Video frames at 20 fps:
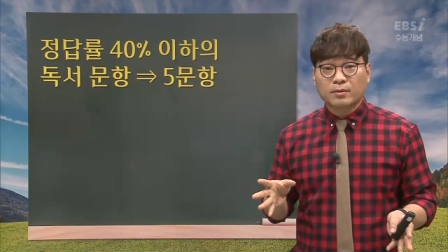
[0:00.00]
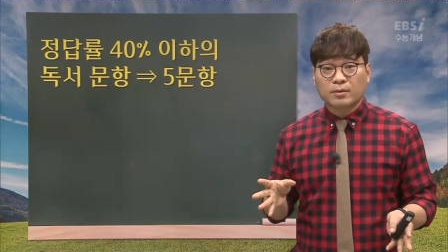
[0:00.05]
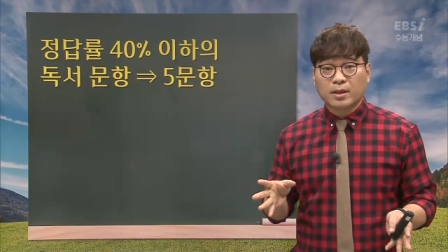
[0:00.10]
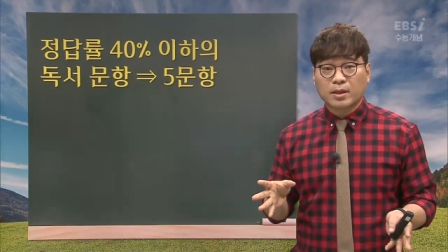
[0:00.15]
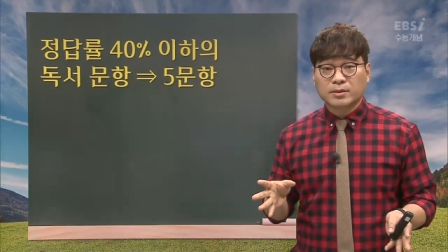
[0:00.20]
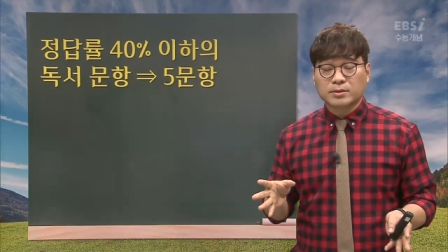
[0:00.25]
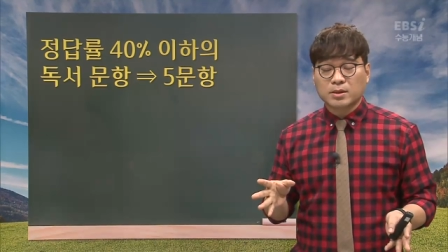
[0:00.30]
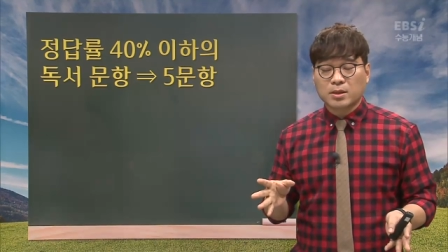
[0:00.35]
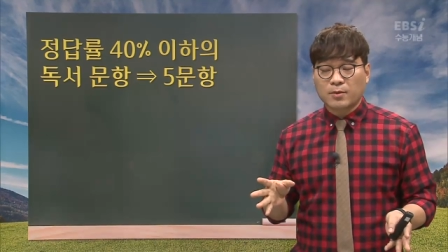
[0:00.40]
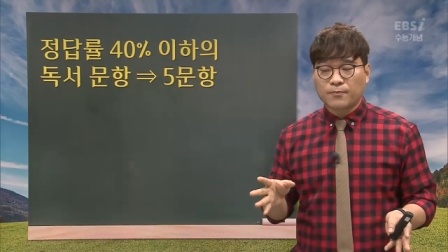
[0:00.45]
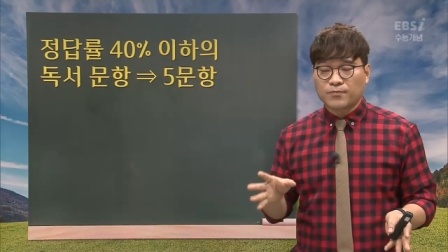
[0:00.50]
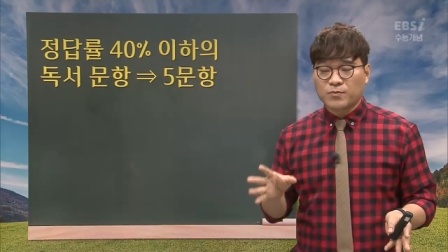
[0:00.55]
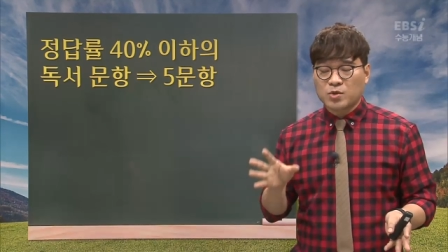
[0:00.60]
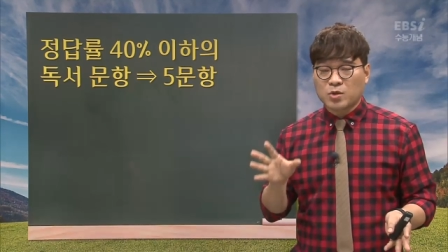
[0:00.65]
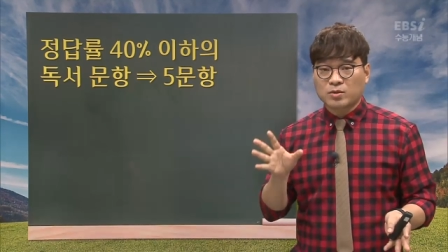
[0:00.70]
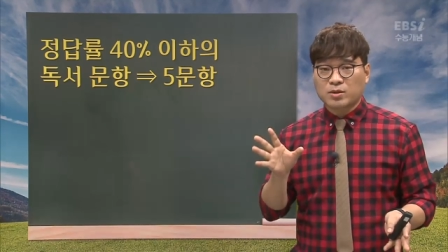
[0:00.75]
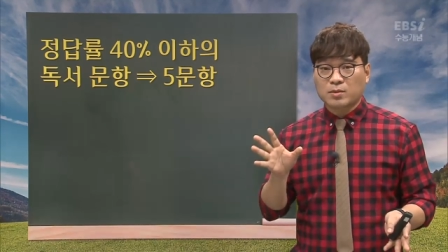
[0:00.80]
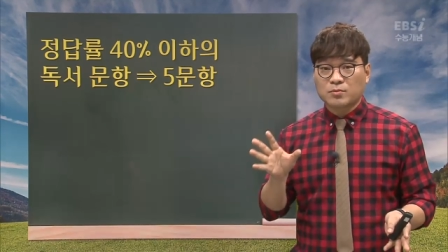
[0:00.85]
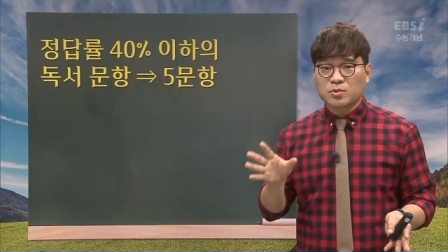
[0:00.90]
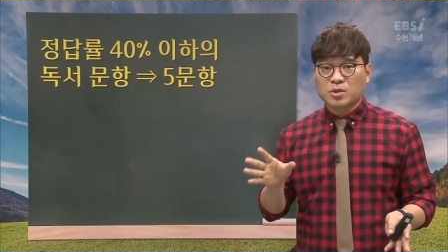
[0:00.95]
그래서
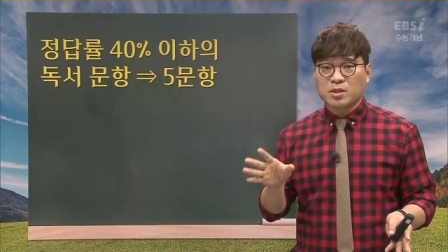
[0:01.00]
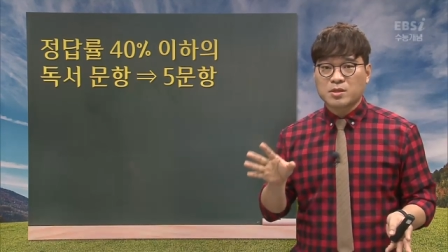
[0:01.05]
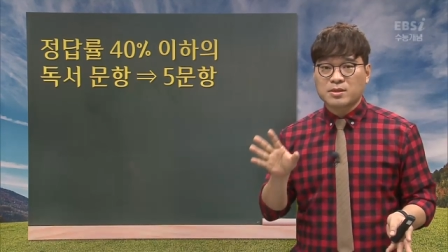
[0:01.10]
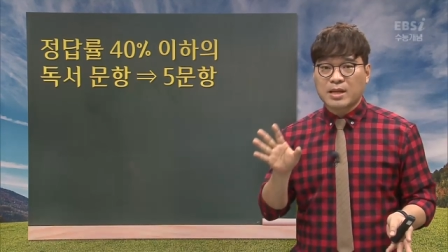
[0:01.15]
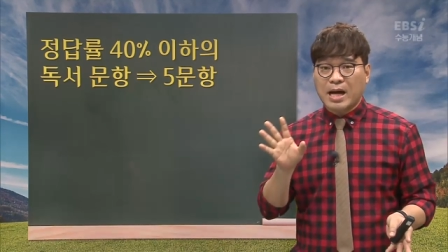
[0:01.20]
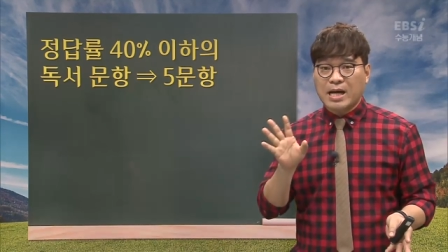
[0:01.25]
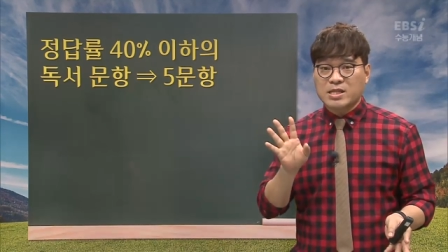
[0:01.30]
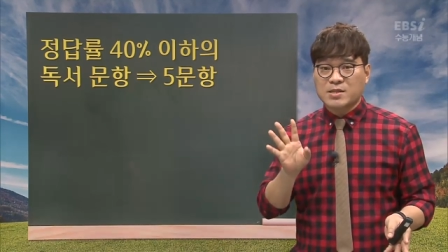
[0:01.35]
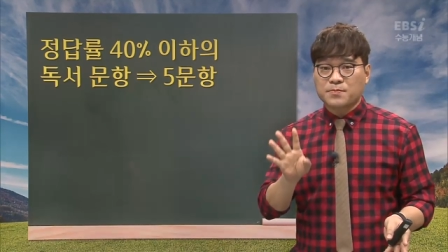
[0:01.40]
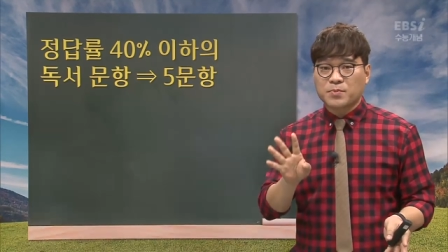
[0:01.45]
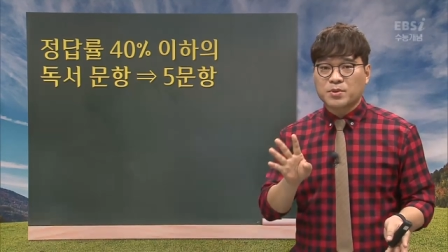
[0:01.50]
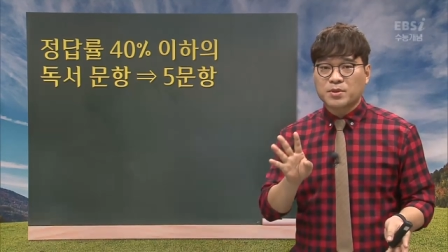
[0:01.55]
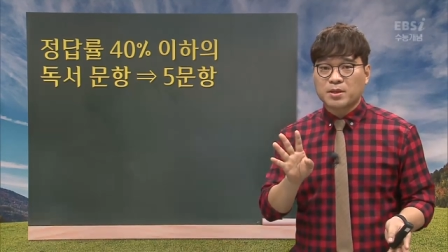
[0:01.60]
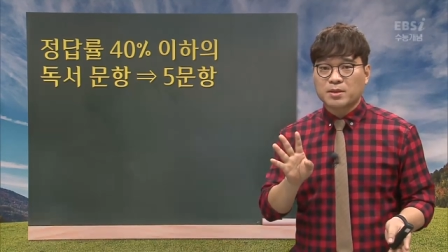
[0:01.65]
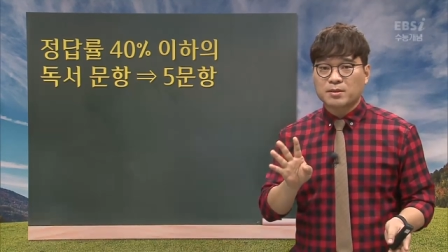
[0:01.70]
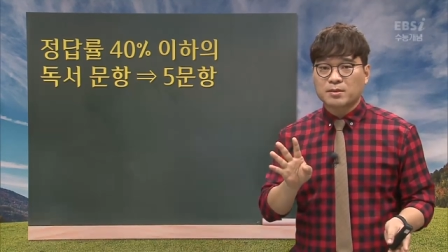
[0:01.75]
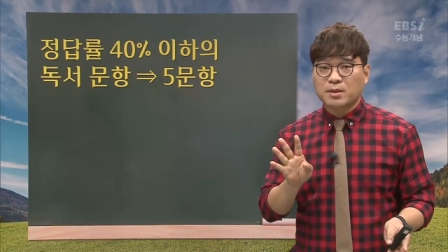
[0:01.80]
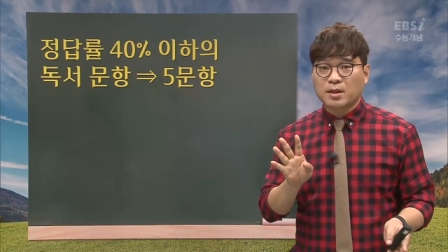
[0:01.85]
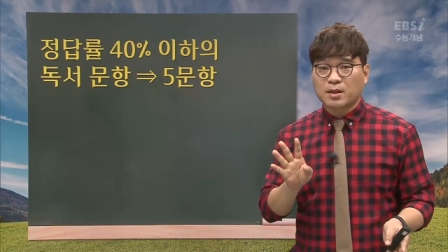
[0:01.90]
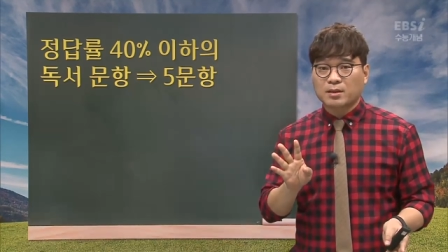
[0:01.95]
정답률이 사십
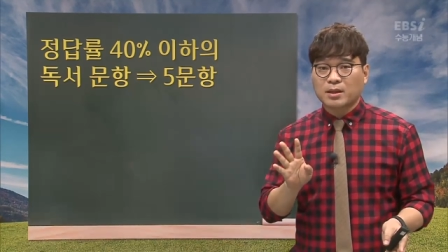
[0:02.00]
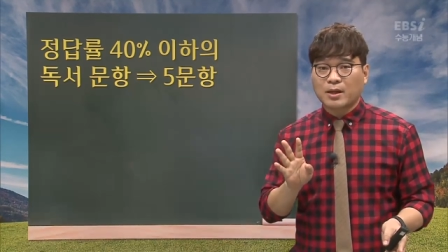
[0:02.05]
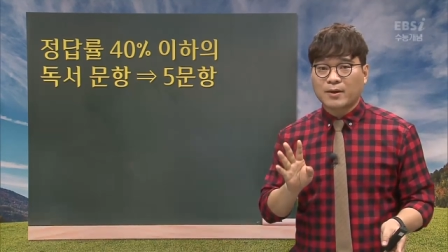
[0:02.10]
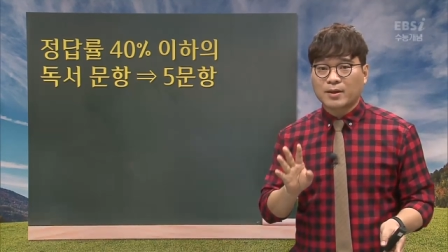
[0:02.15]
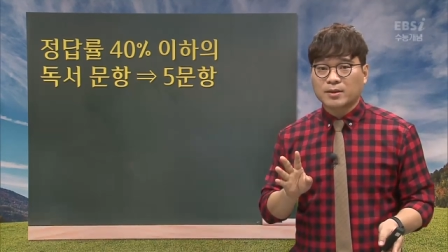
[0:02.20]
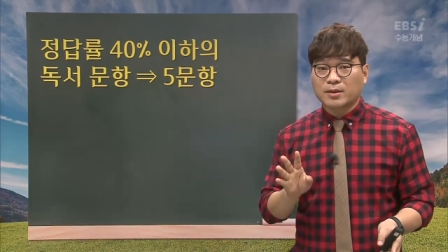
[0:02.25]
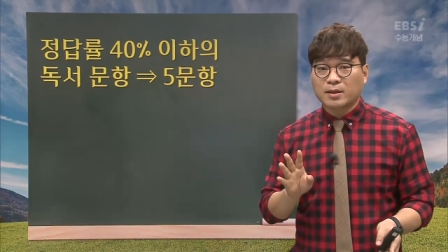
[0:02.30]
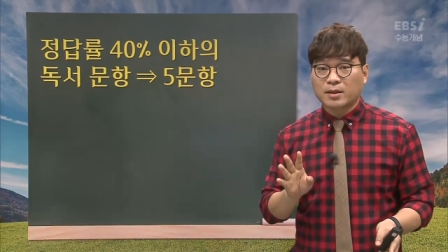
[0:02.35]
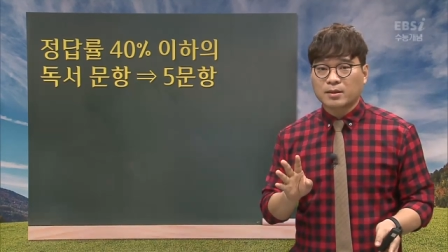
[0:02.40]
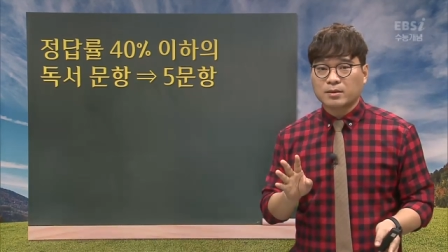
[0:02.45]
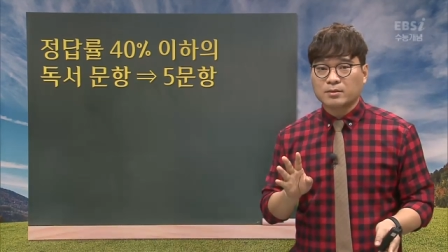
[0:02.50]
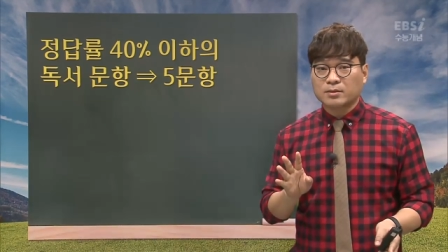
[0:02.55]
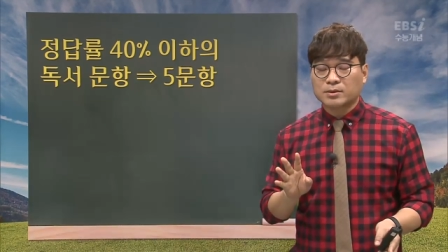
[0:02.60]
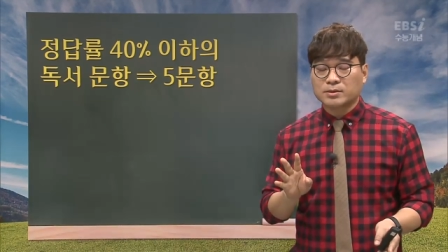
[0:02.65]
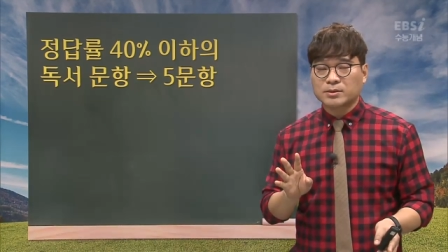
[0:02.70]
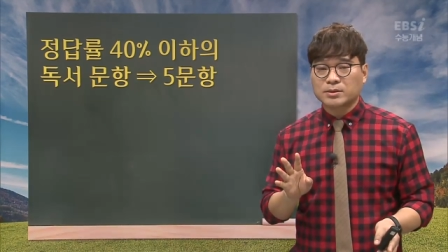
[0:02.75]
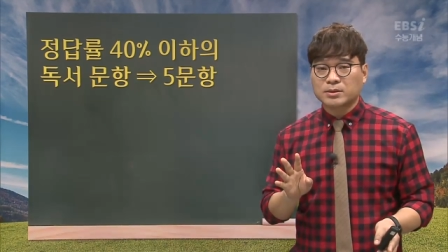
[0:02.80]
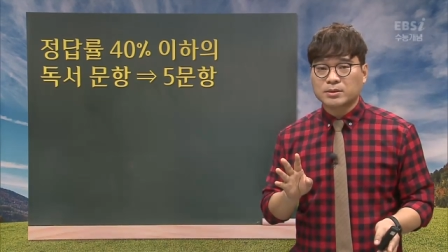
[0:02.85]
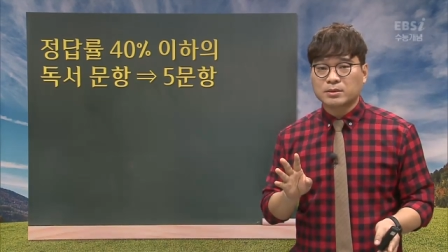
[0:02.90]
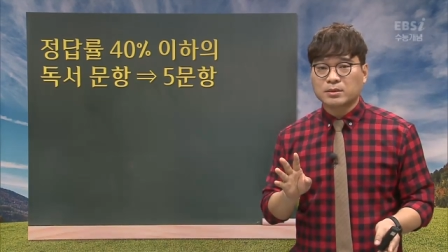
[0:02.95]
퍼센트대가 나왔다는
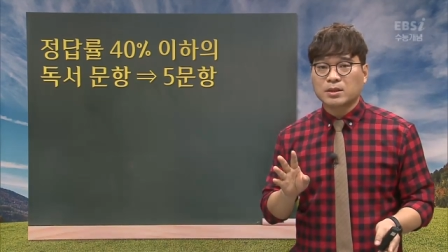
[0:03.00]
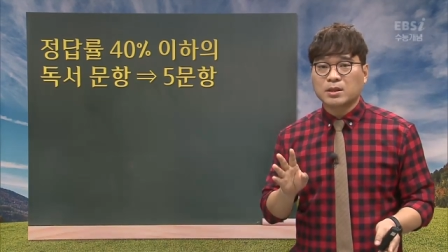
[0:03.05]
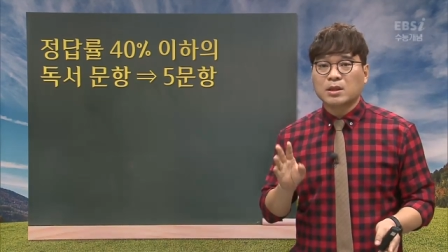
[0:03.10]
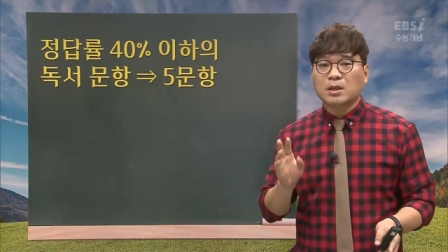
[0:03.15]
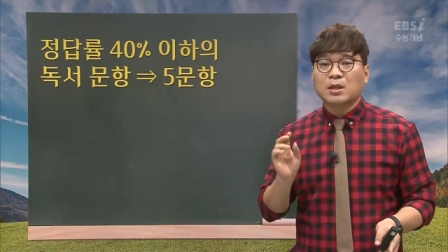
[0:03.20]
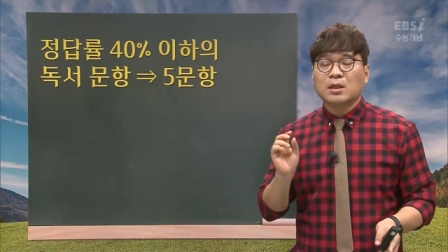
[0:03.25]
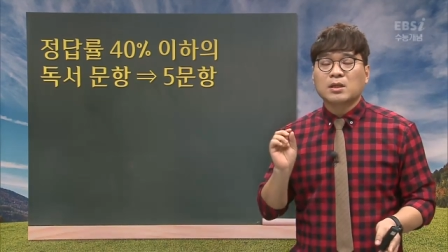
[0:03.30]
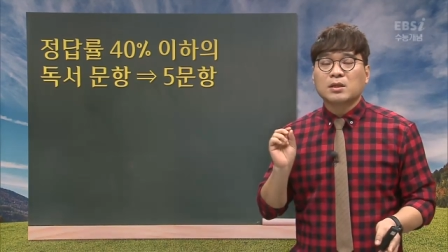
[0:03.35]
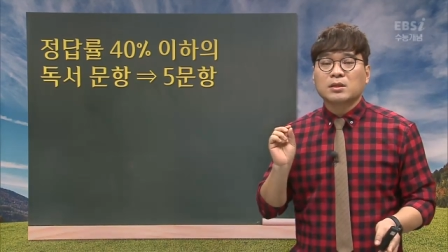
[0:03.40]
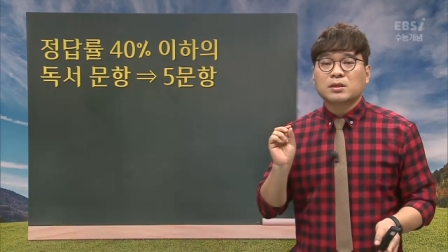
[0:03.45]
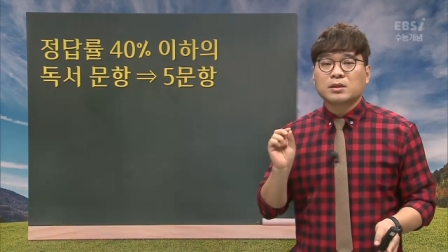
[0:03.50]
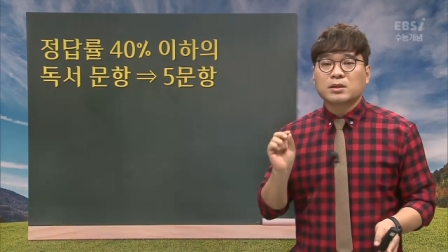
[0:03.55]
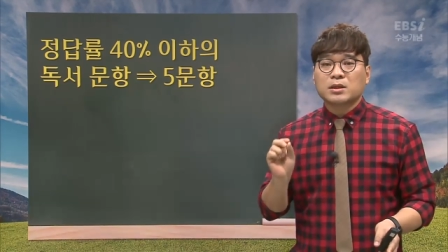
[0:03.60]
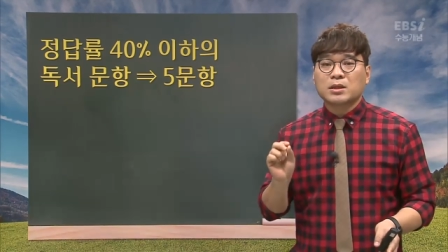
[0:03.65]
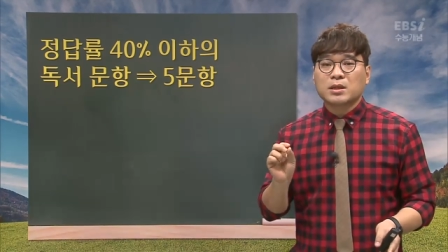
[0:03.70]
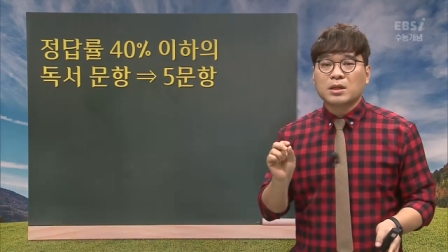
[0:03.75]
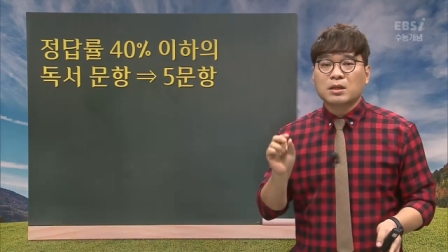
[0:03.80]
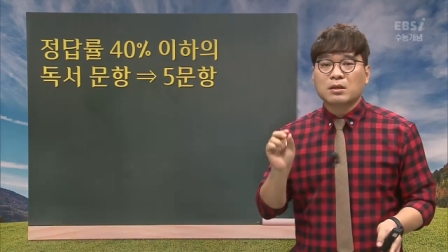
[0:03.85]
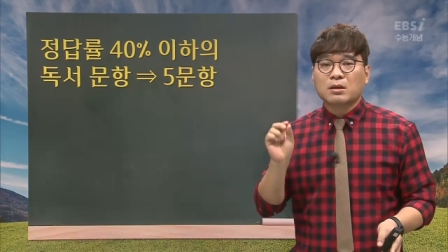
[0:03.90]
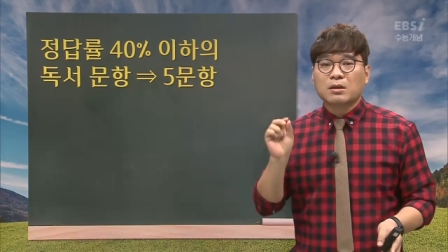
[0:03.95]
것은
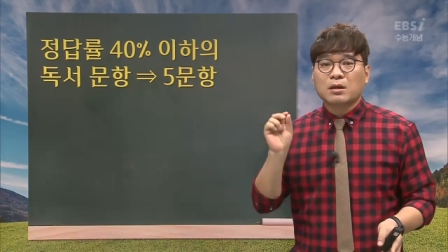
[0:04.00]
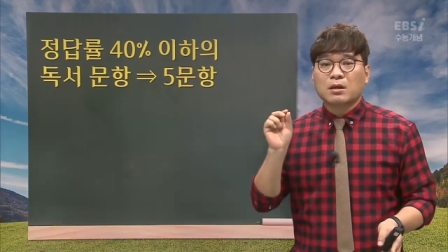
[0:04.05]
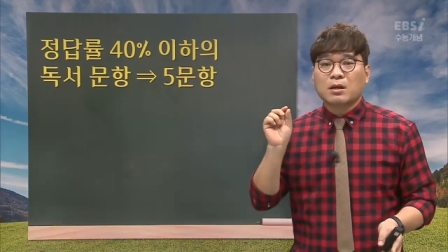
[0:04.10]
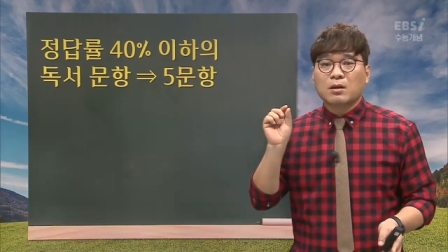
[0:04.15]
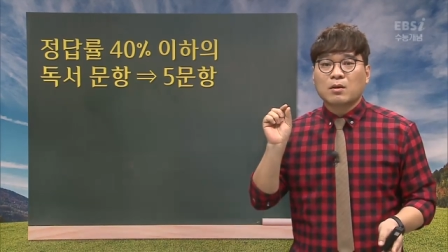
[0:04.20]
흔히